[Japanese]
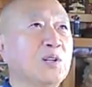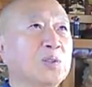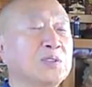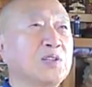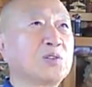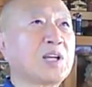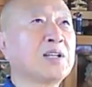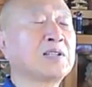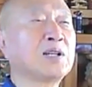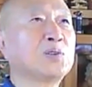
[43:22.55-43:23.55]
教えの
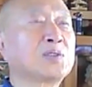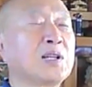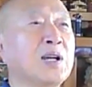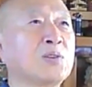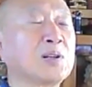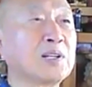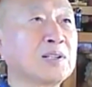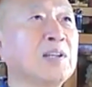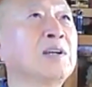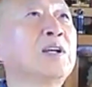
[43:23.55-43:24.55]
体験の世界の中
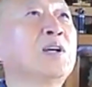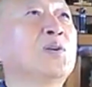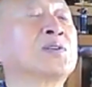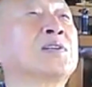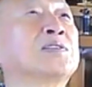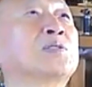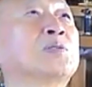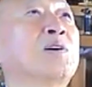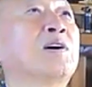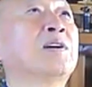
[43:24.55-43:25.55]
で私たち
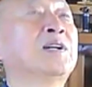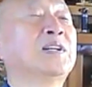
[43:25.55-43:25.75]
は